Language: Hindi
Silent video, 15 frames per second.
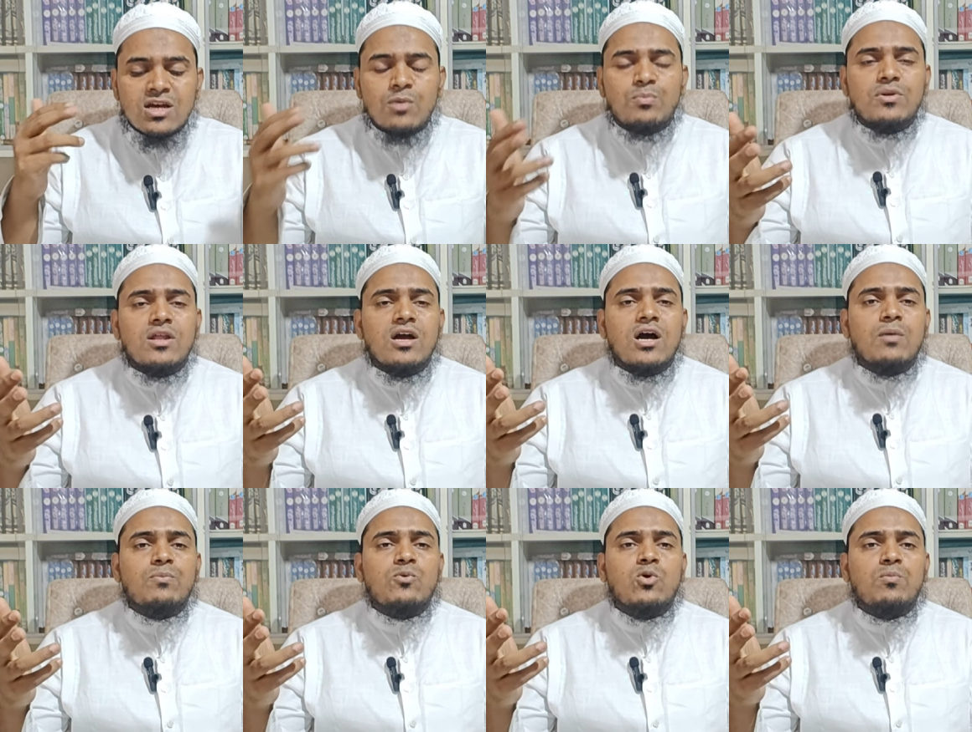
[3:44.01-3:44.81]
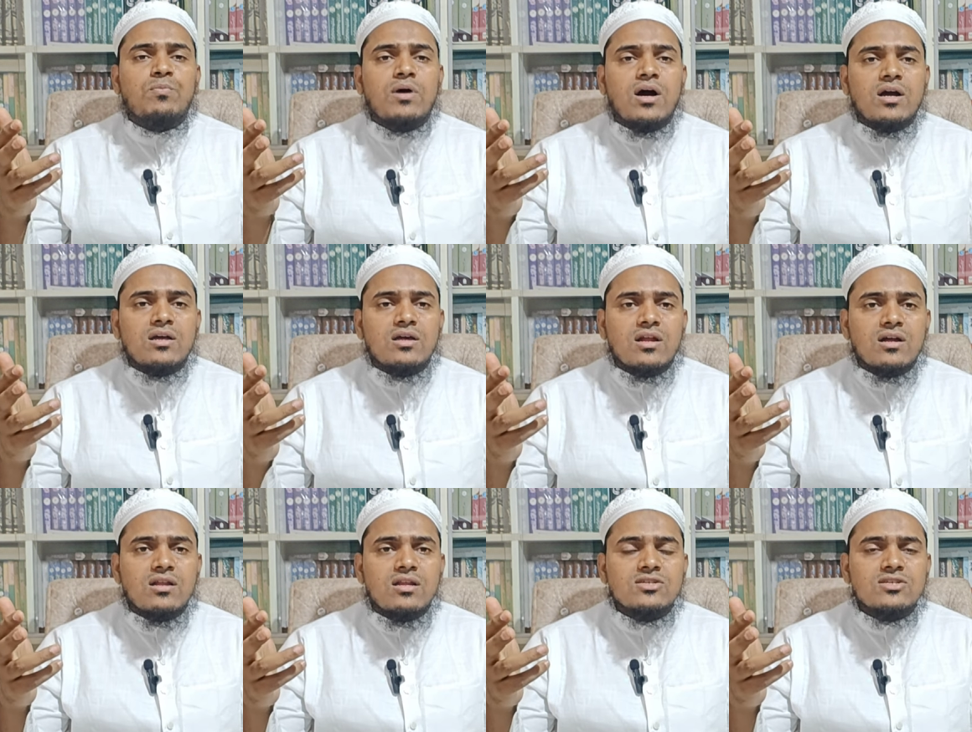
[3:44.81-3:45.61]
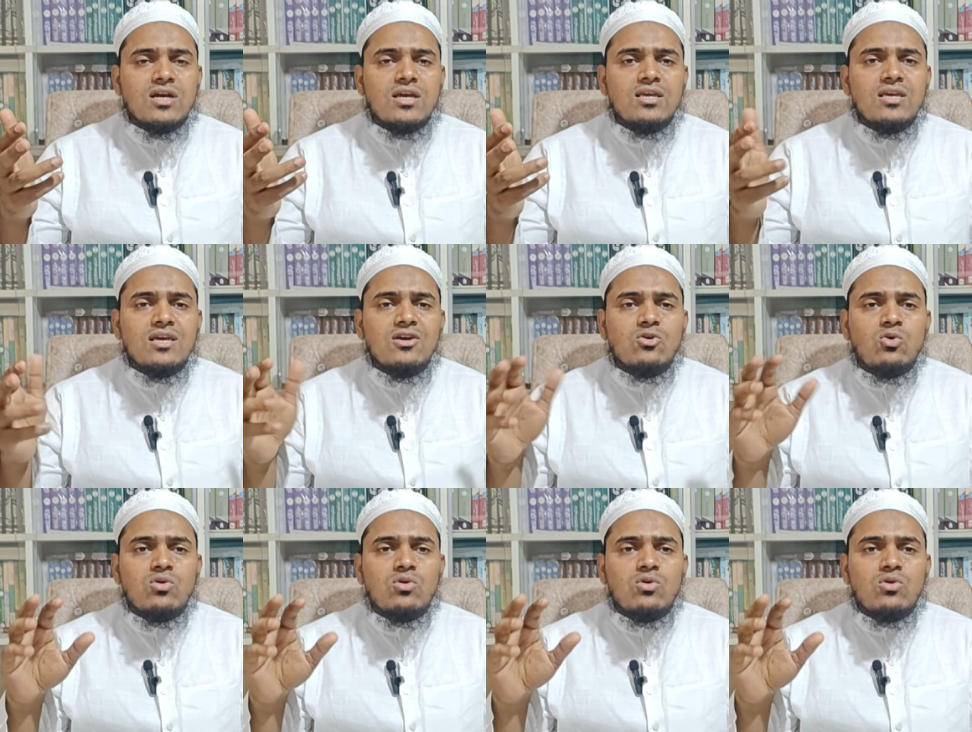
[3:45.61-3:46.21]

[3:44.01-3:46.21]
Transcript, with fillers: अपने आप को पाक रखना चाहिए